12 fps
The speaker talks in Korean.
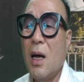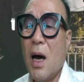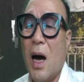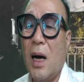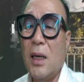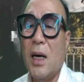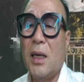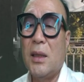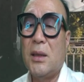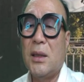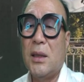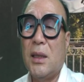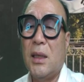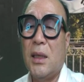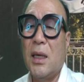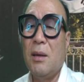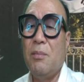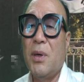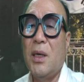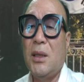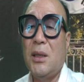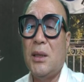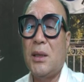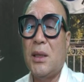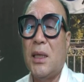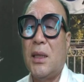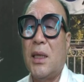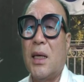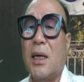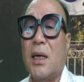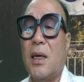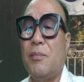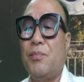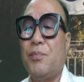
한계가 있지. 이거 뭔 짓이야, 이게.